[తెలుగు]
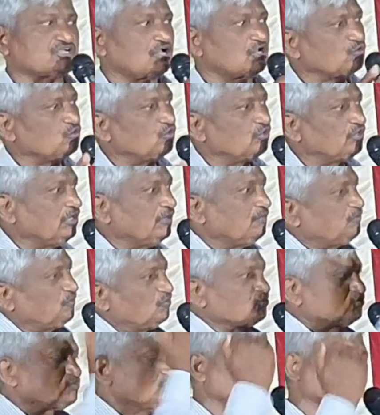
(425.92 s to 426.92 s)
జారుకొని
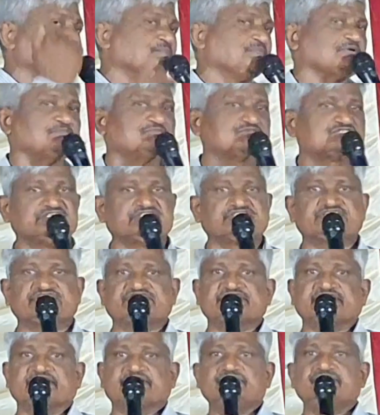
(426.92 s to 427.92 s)
పోలీసు వాళ్ళకి ఇన్ఫర్మేషన్
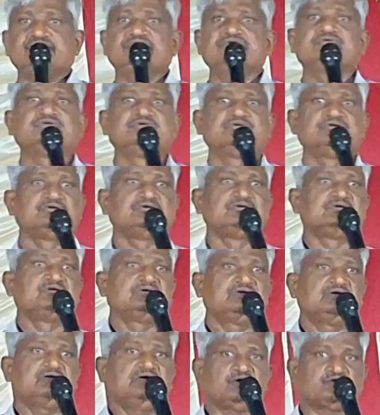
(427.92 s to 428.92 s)
ఇచ్చేశారు
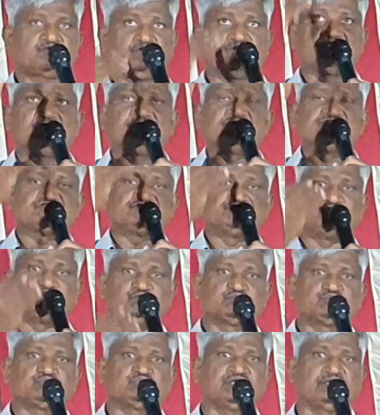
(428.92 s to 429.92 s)
ఆ కొండ నుంచి
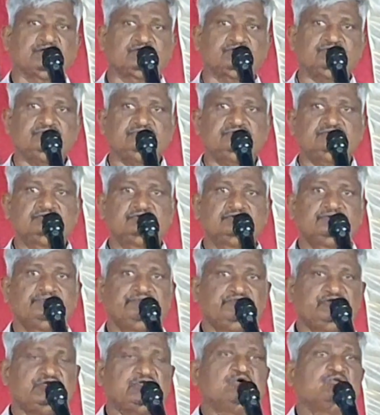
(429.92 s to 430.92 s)
దిగుతున్నారు
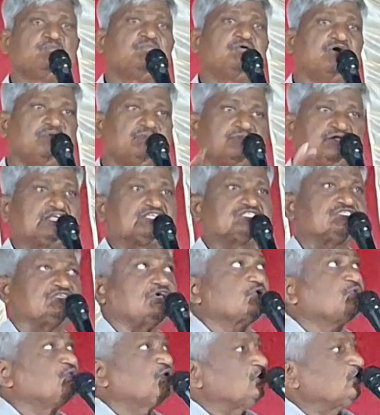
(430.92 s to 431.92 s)
వీళ్ళేం బాంబులు
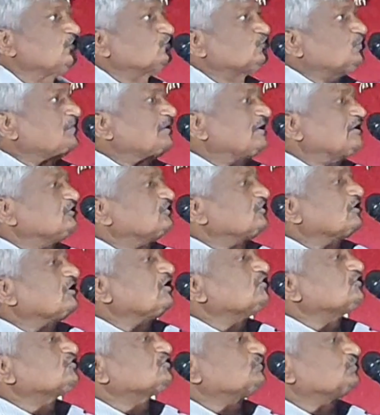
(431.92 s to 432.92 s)
వేస్తున్నారు వాళ్ళేం తుపాకీలతో
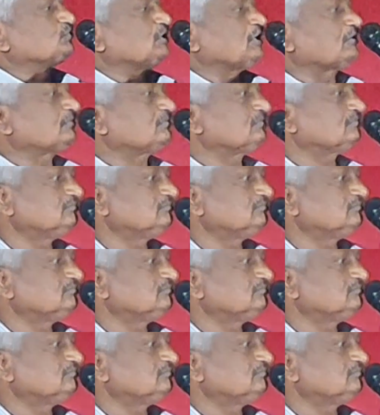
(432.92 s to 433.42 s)
కాలుస్తున్నారు